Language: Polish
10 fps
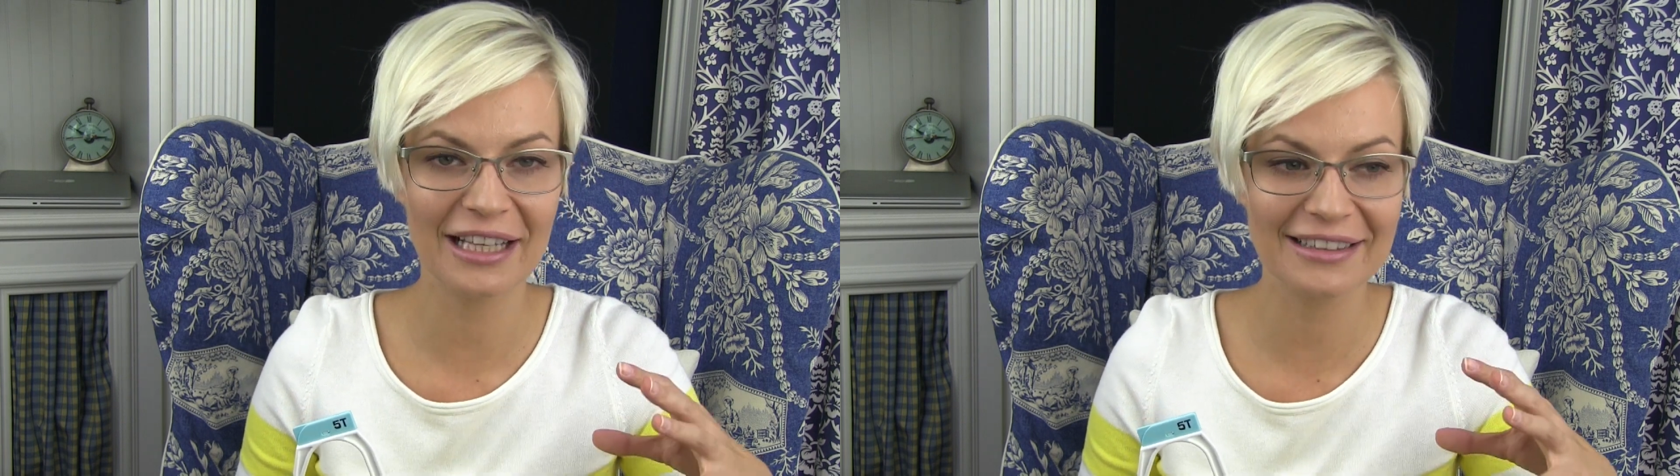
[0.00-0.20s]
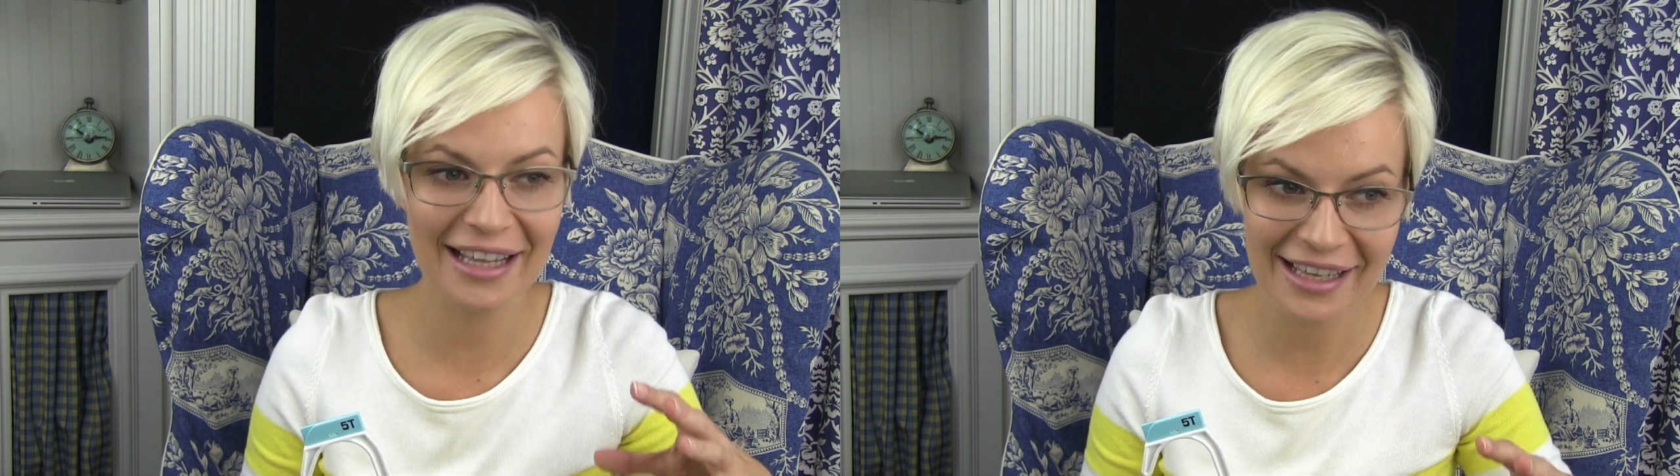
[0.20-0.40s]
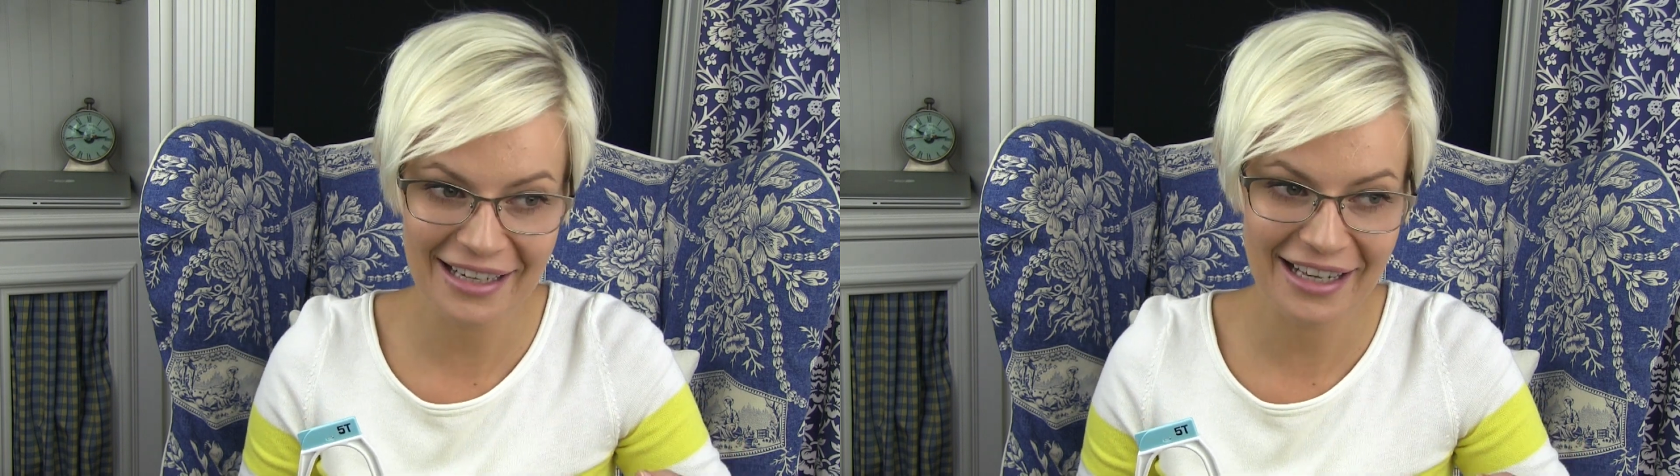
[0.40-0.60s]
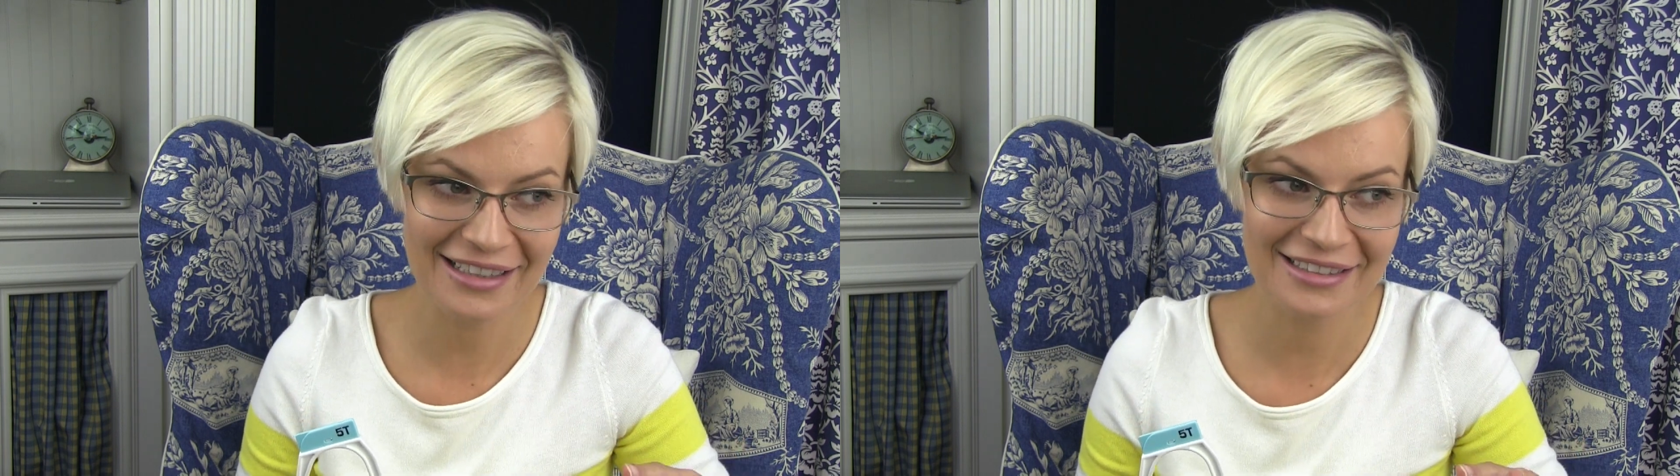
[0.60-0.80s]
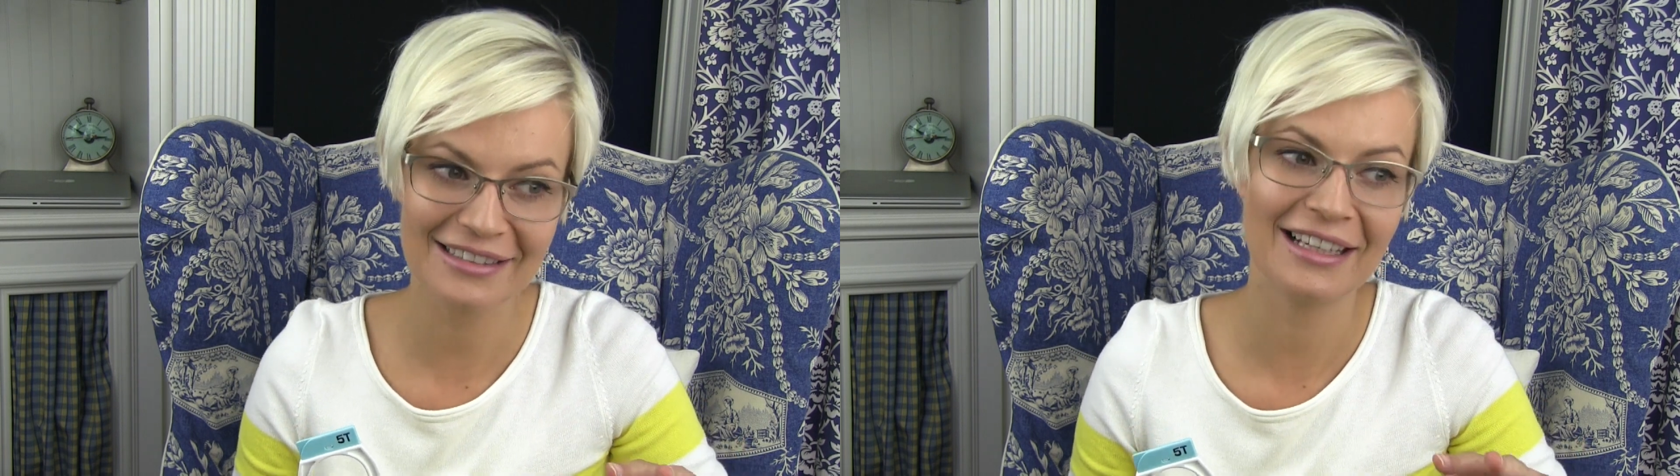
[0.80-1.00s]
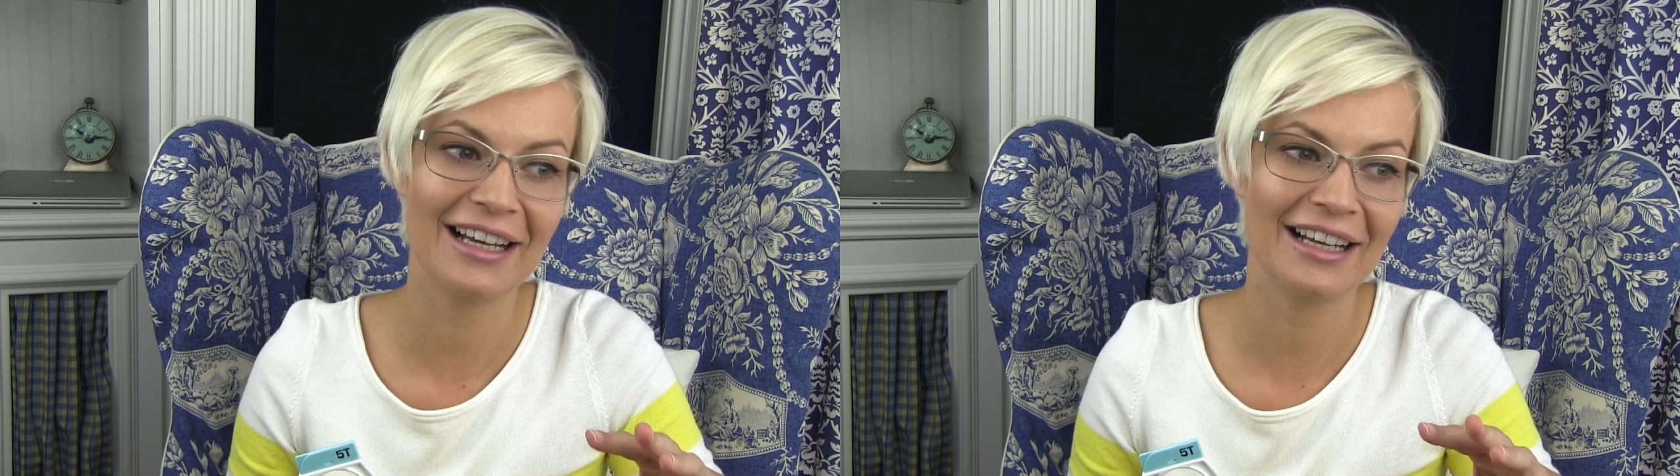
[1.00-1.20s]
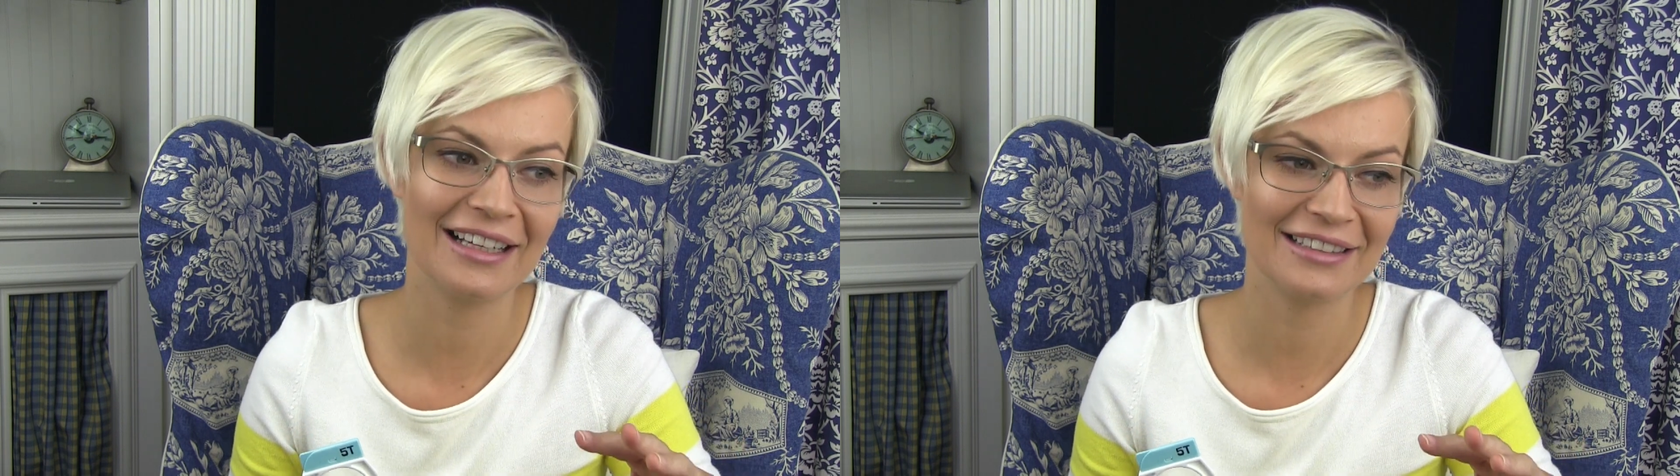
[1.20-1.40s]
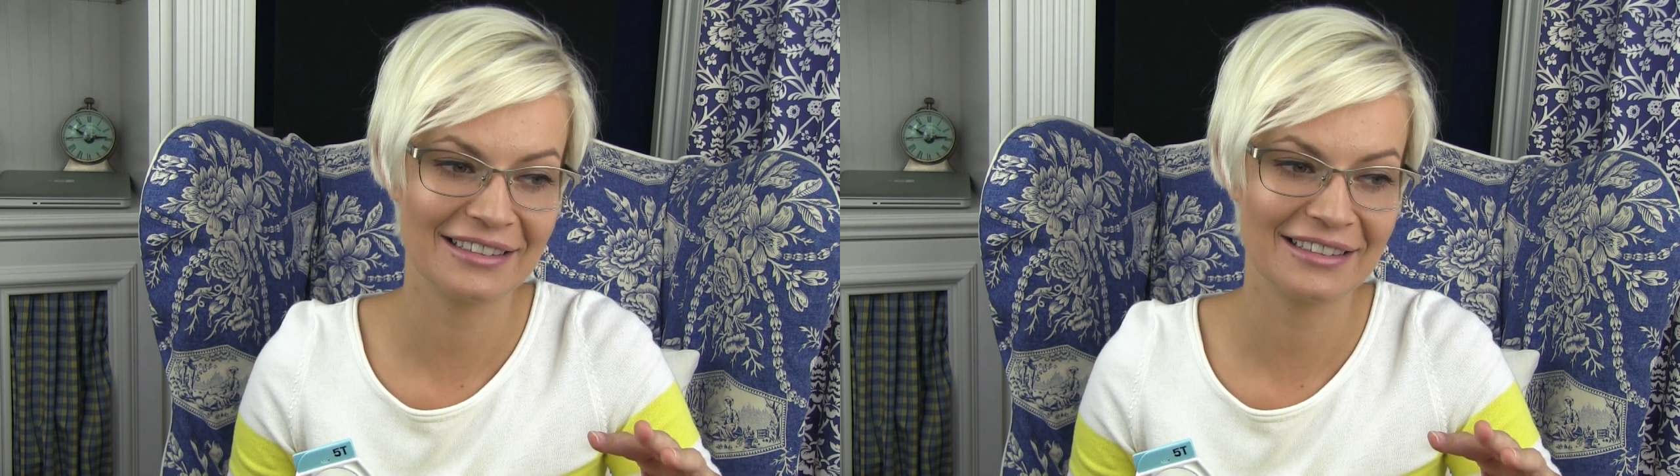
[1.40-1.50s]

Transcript: na teraz, na,